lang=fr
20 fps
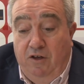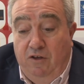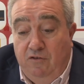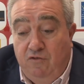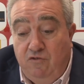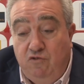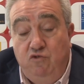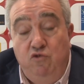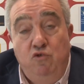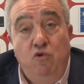
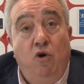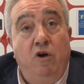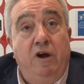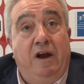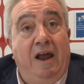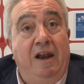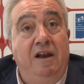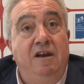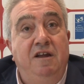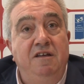sur
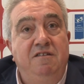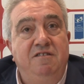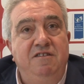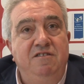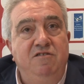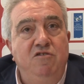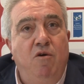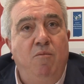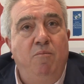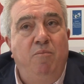quelles
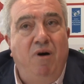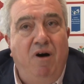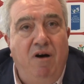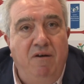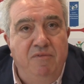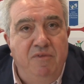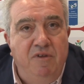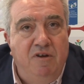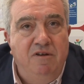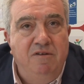décisions
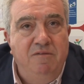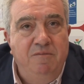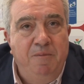prendre.